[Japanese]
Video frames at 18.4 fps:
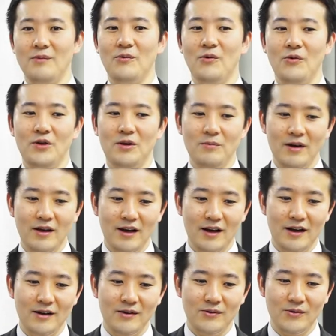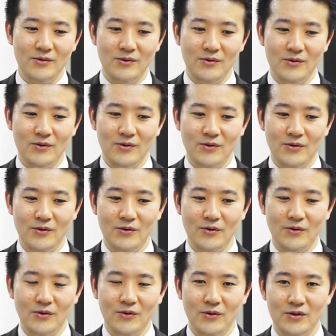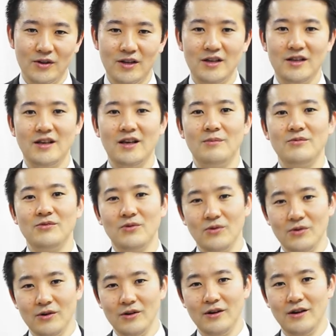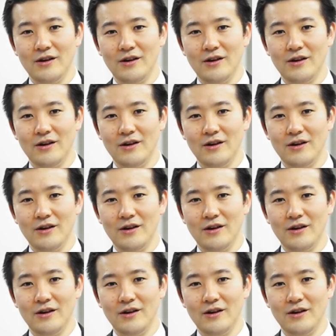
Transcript: ね。もう今やあの DM を